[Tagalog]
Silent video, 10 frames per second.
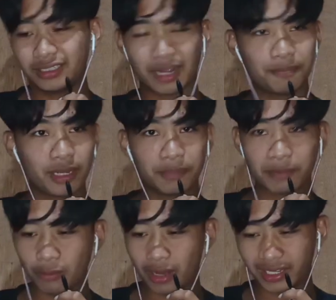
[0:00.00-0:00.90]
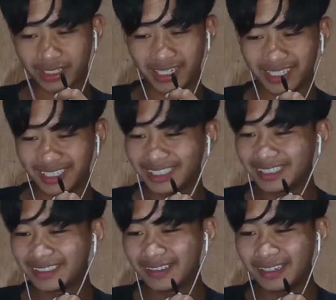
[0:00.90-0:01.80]
da, pakipaliwanag.
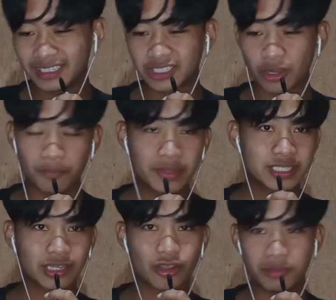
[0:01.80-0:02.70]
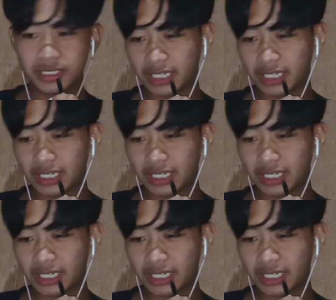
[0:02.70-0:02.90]
Let's go sa comment